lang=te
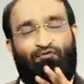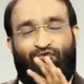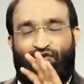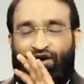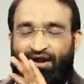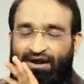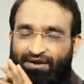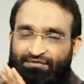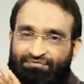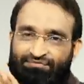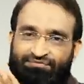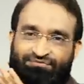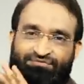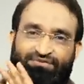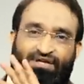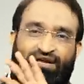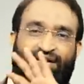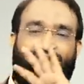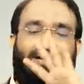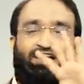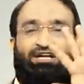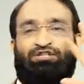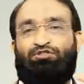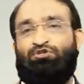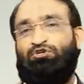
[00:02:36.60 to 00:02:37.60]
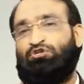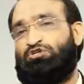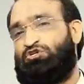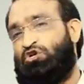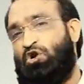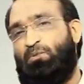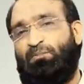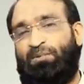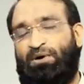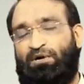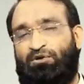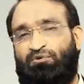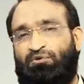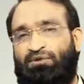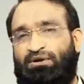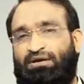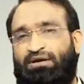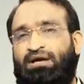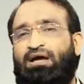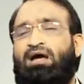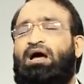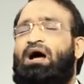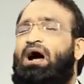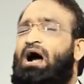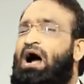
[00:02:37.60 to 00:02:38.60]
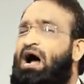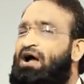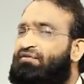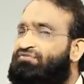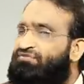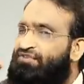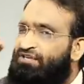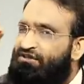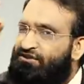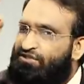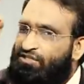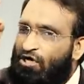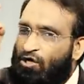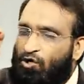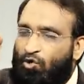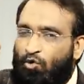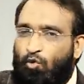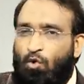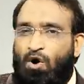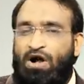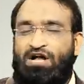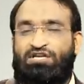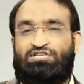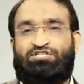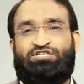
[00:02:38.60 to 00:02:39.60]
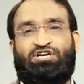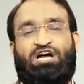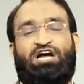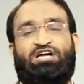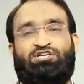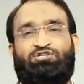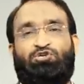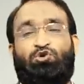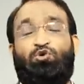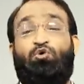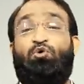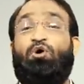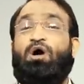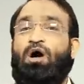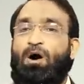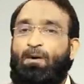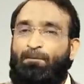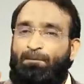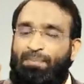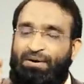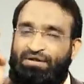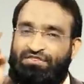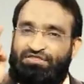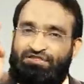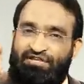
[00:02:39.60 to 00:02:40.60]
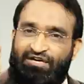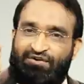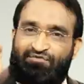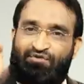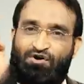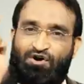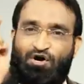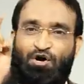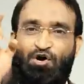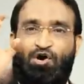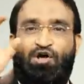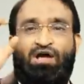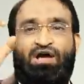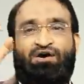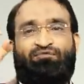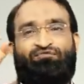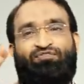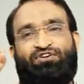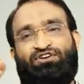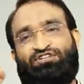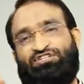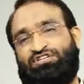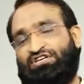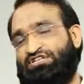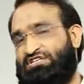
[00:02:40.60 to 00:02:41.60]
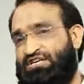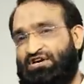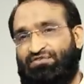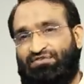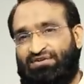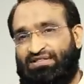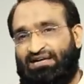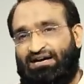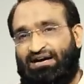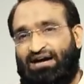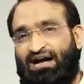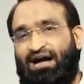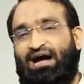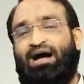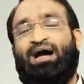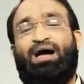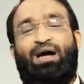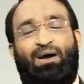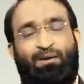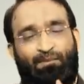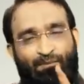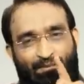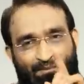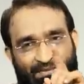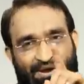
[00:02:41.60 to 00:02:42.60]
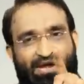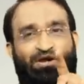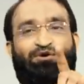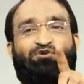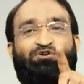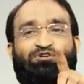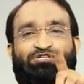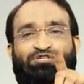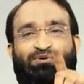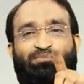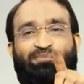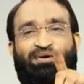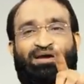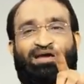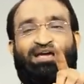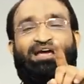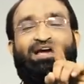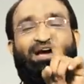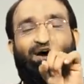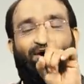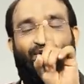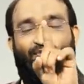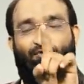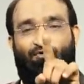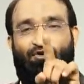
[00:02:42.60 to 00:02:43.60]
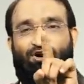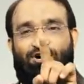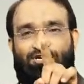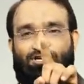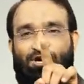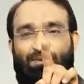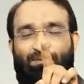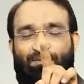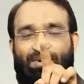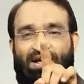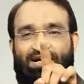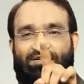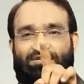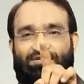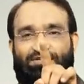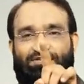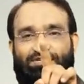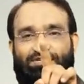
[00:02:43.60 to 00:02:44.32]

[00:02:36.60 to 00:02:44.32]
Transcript: వారందరినీ దృష్టిలో పెట్టుకుని అతి తక్కువ ఛార్జ్లో ప్రతి ఒక్కళ్ళు ఎఫర్ట్ చేసే విధంగా మీకోసమే వర్క్షాప్ ప్లాన్